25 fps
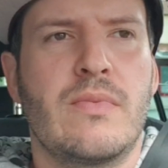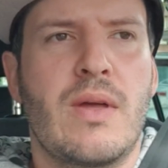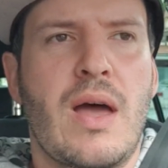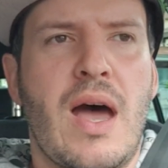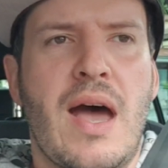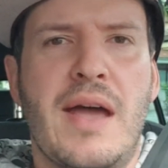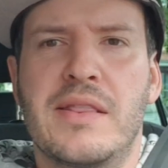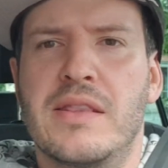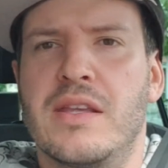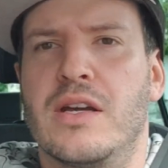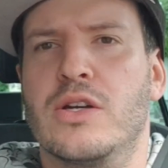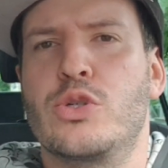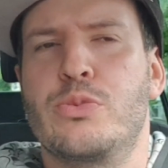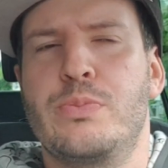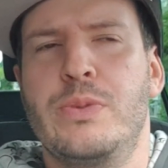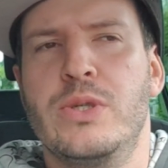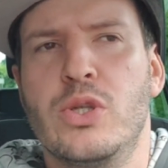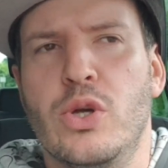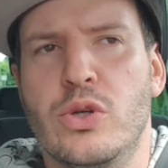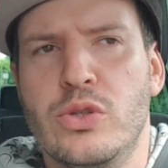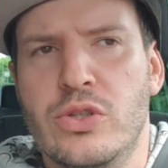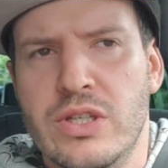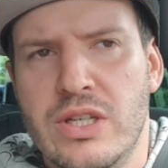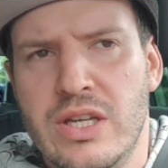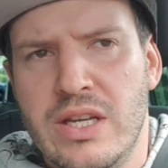Eintracht spielt
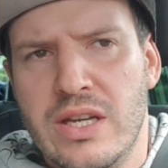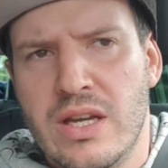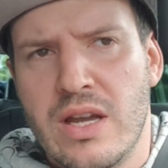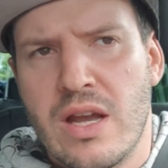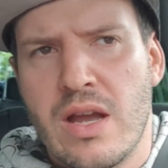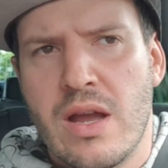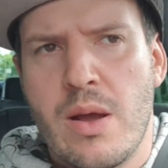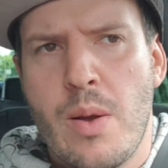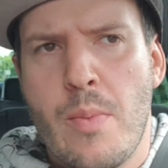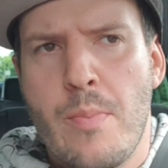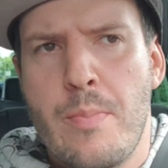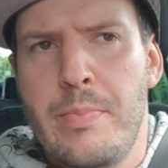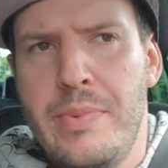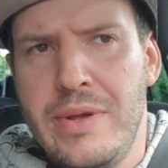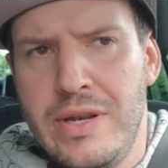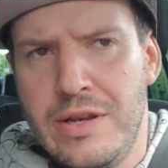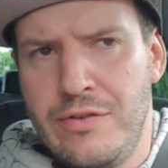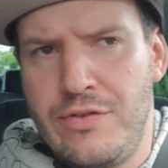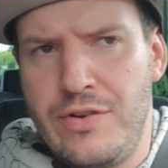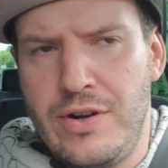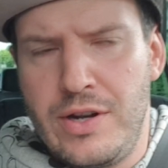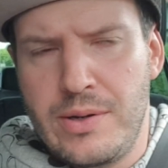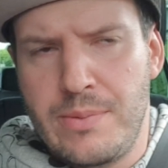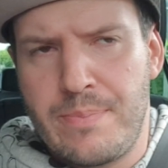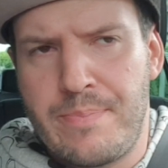heute gegen
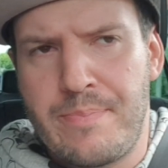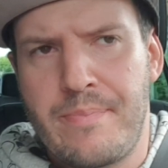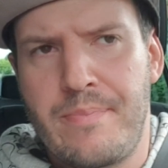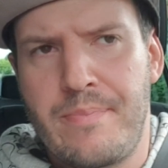Bielefeld.